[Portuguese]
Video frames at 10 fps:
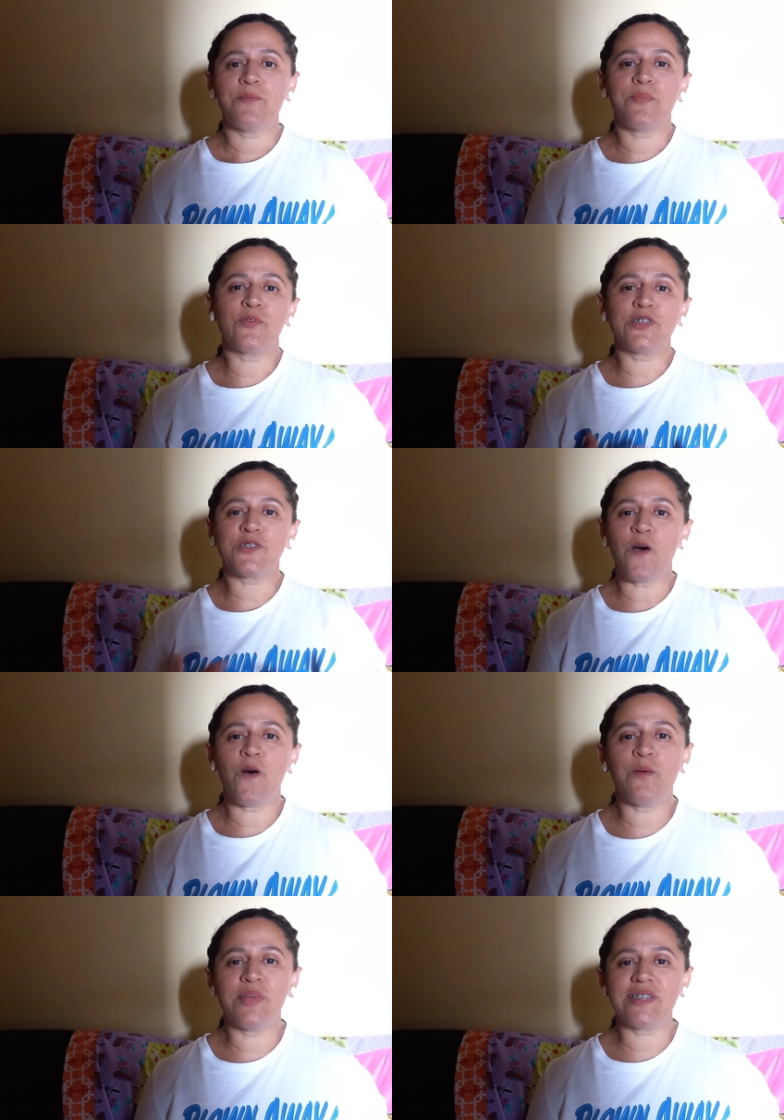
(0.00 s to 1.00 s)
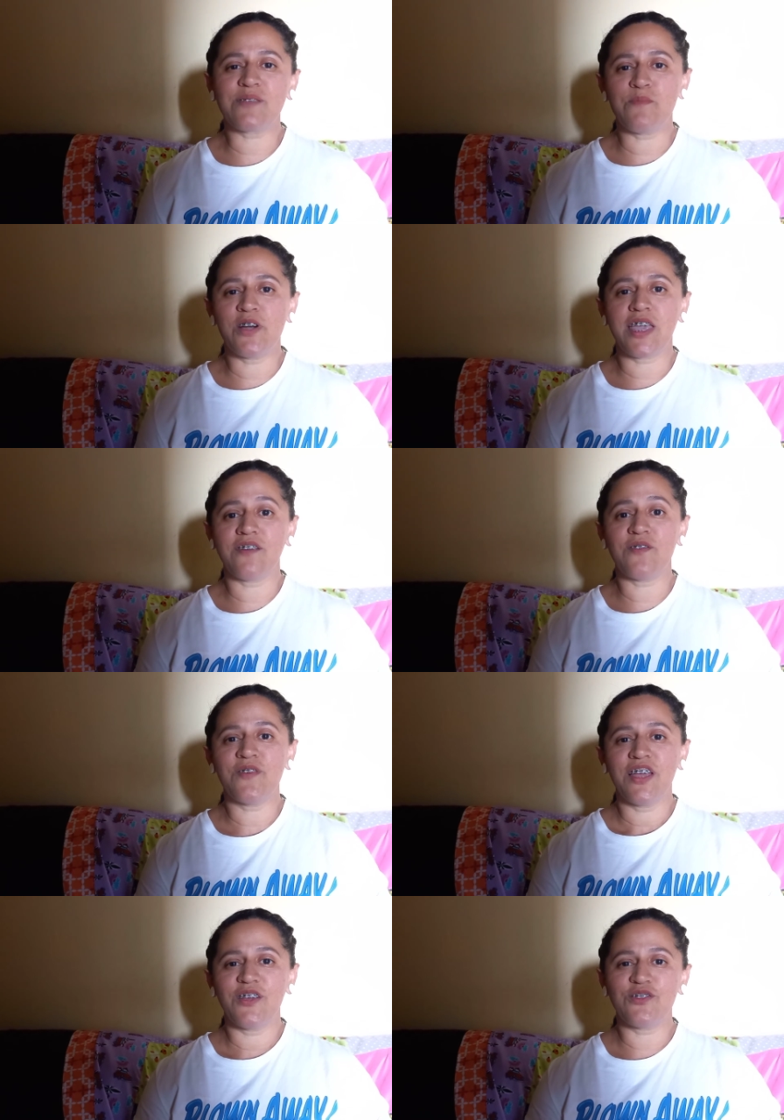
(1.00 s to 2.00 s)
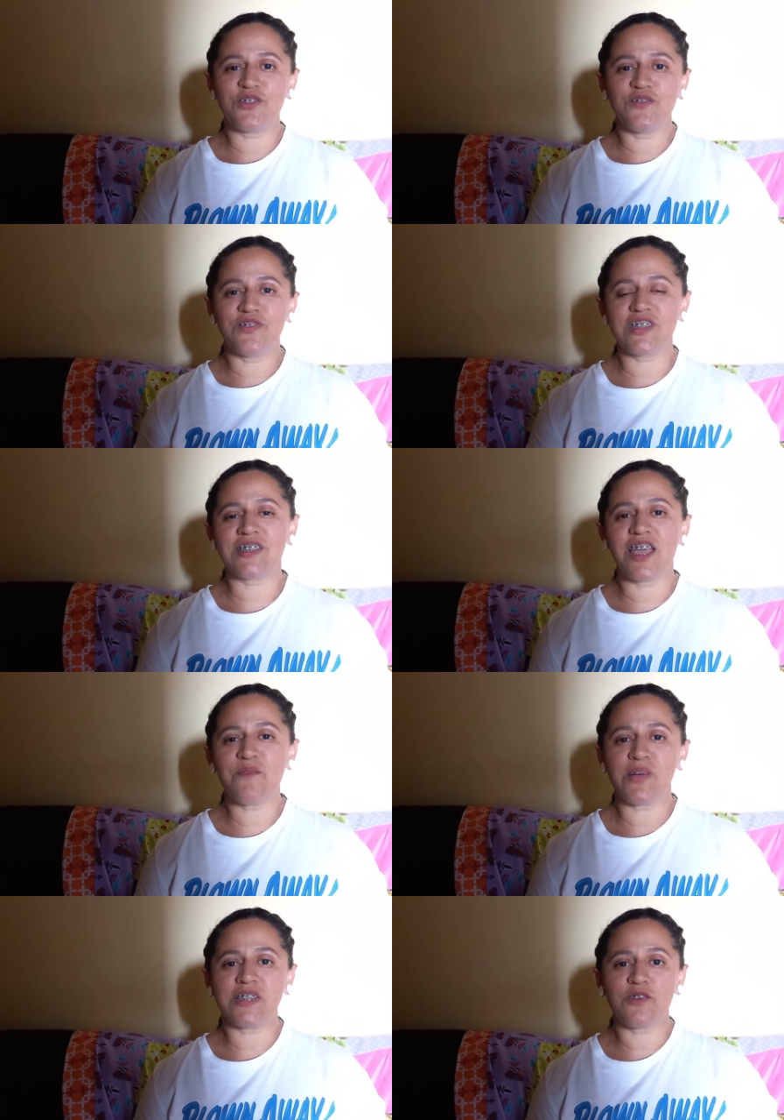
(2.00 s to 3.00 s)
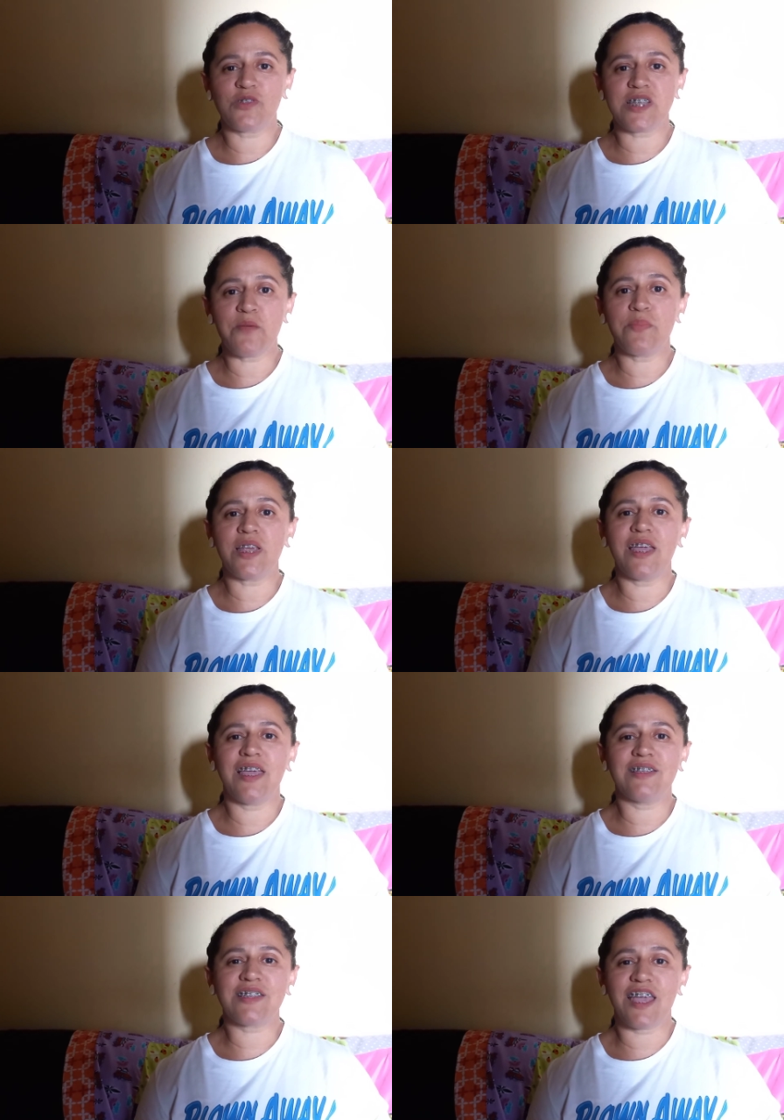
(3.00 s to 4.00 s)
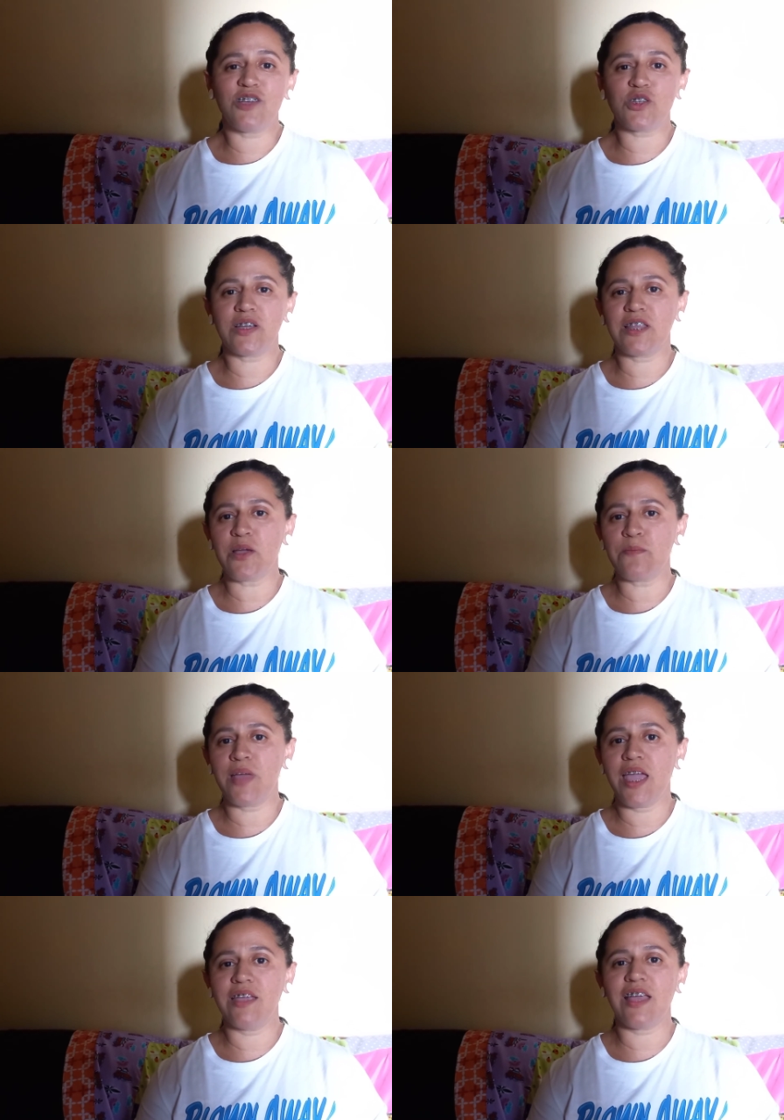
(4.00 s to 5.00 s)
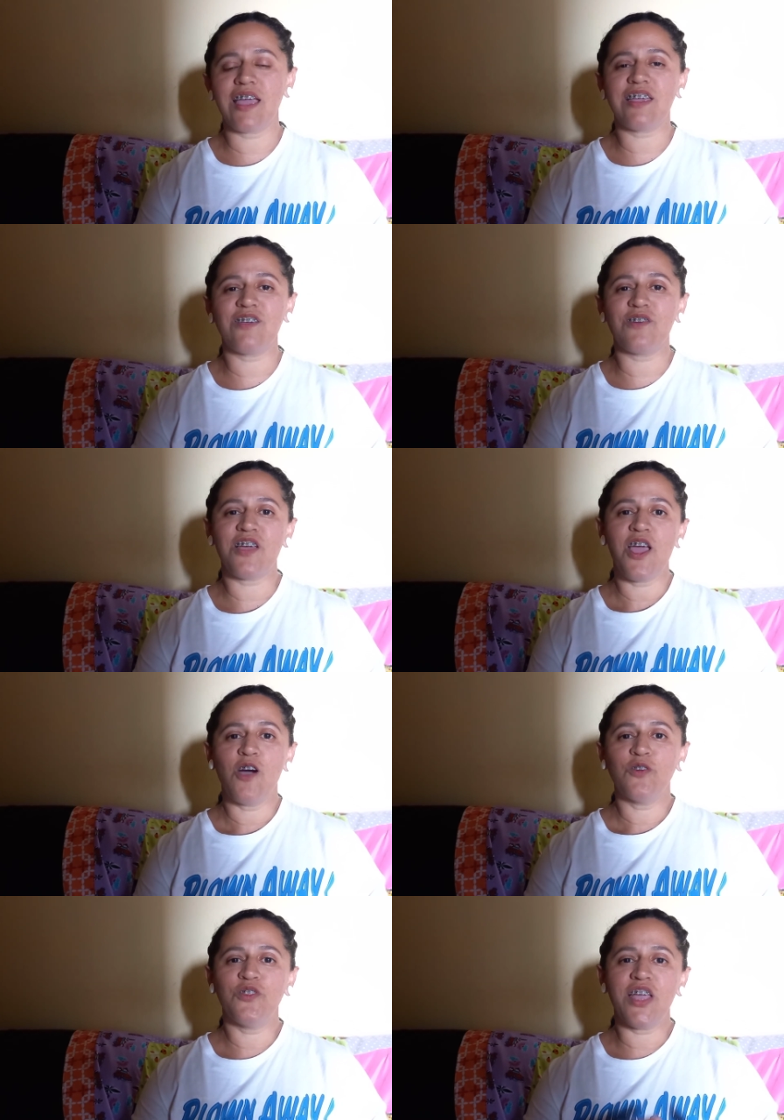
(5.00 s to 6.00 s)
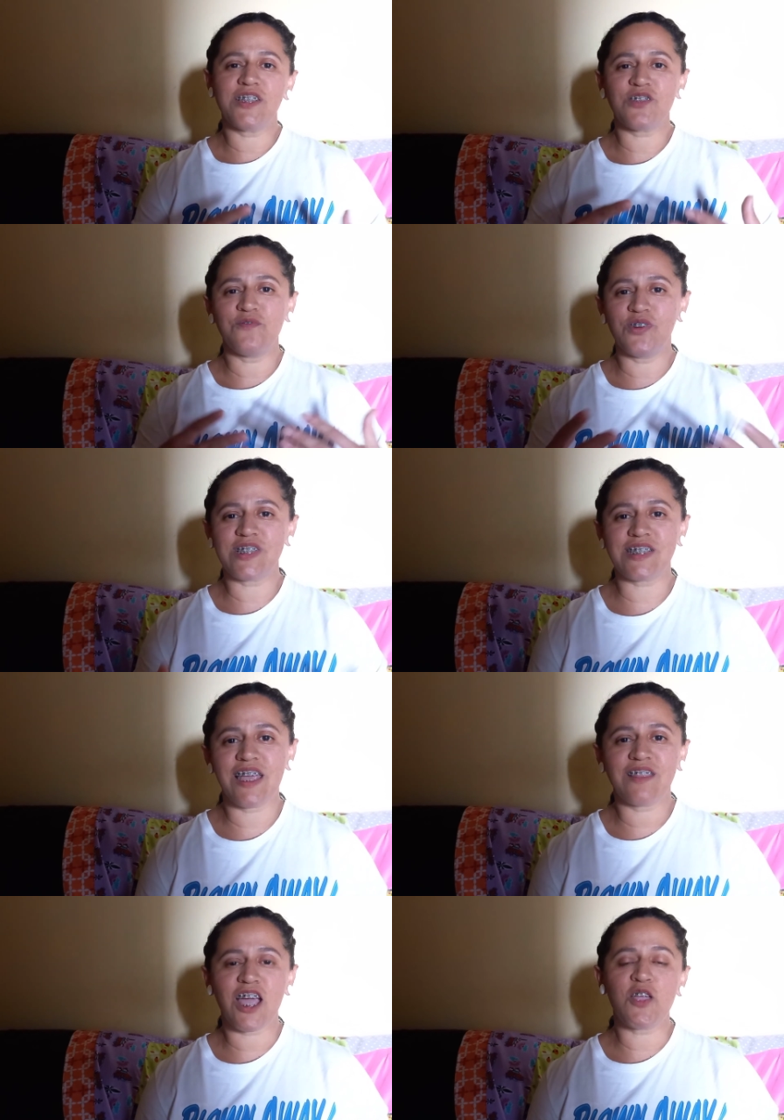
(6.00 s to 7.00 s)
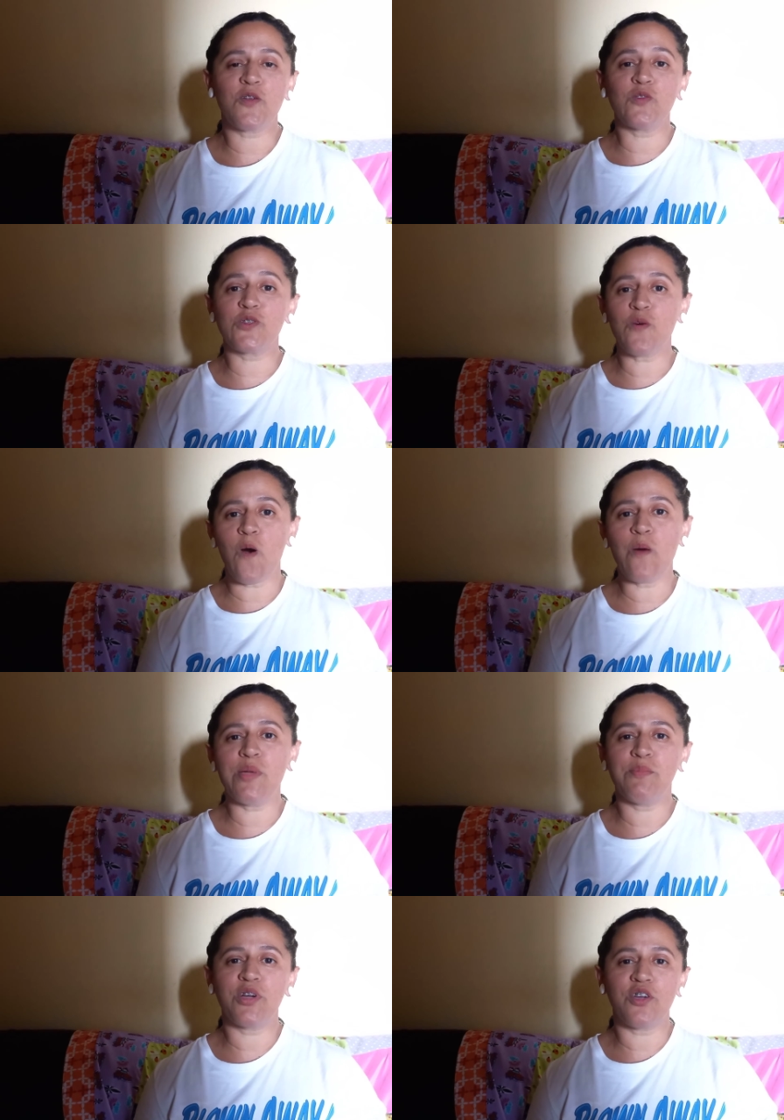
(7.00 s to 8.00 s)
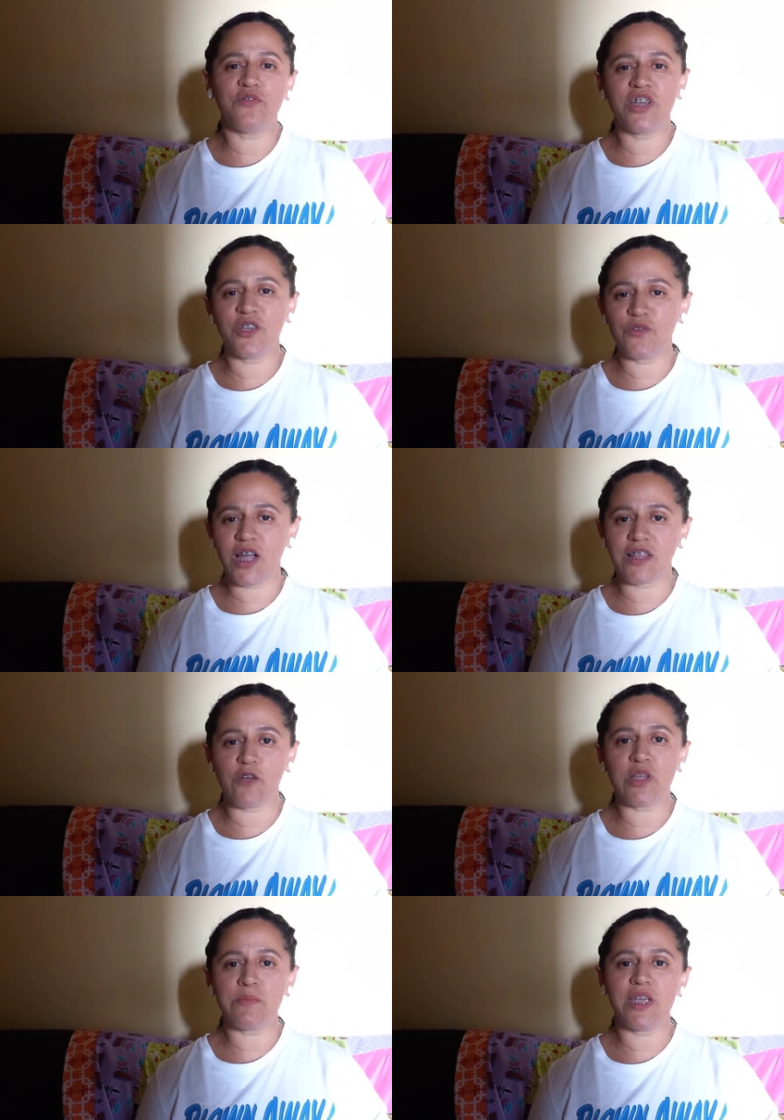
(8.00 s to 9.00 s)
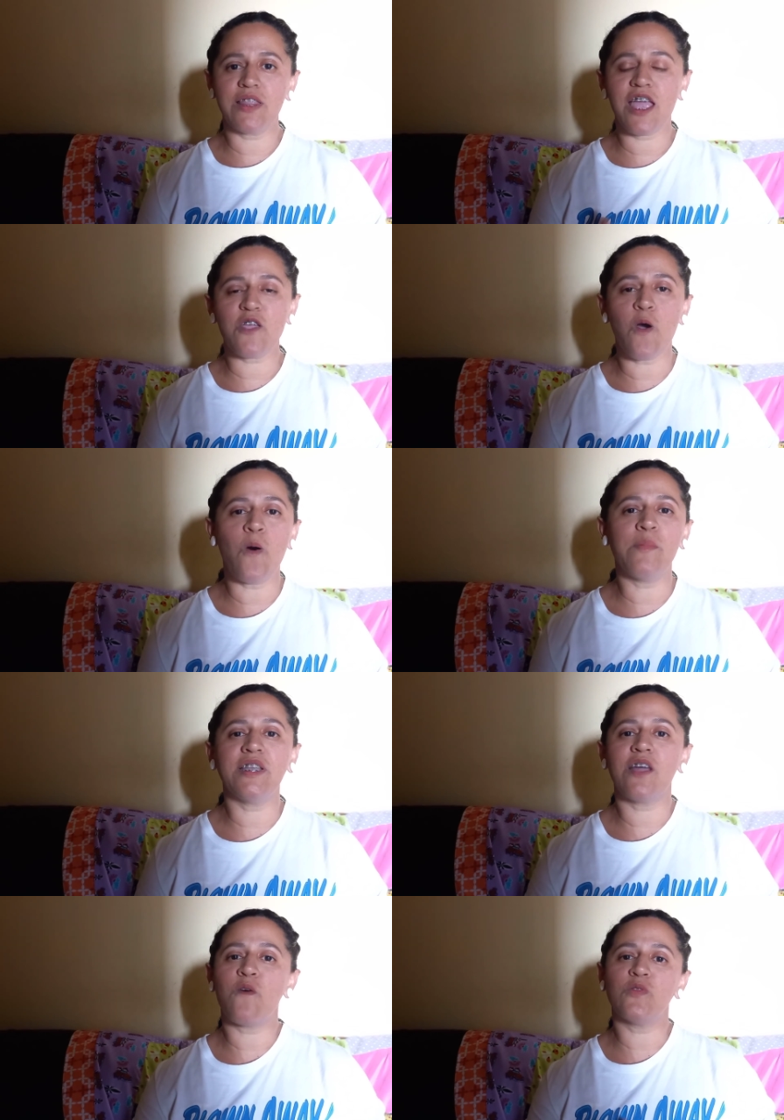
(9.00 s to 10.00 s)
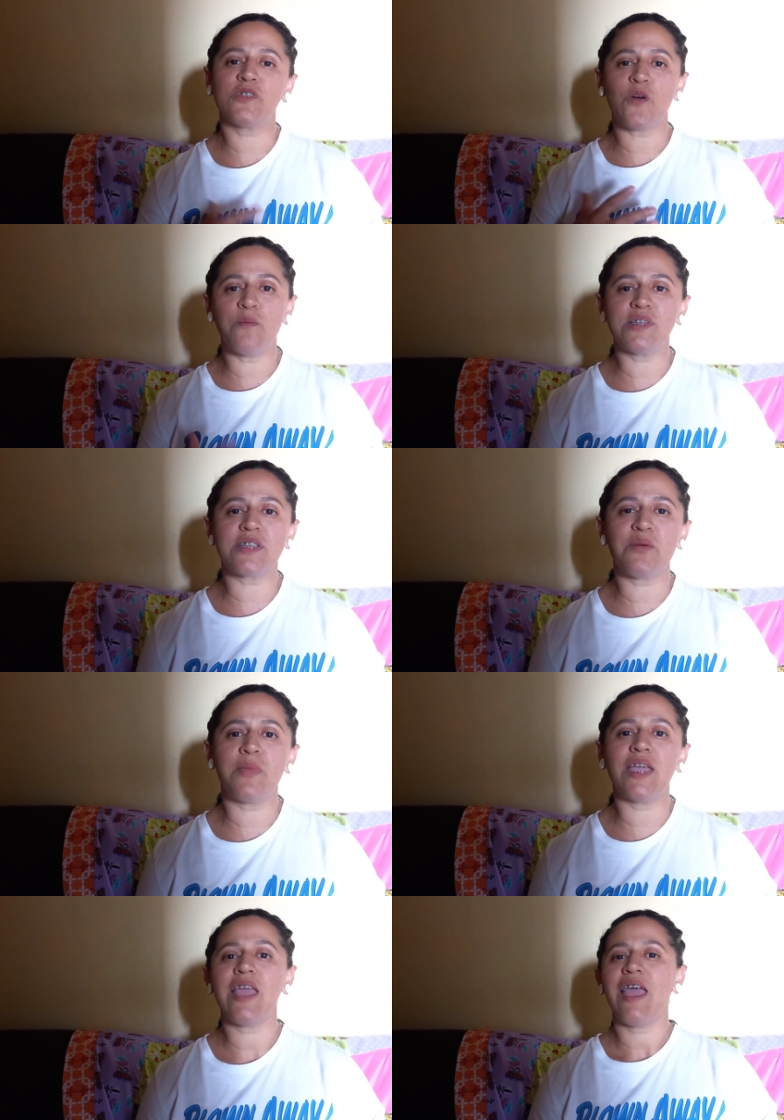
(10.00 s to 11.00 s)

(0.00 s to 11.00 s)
para os homens, porque eu, eu digo você, mas eu sempre esqueço aqui também, né, que nesse você tá incluso o homem, porque eu vi que no canal também tem homem. Então, os homens também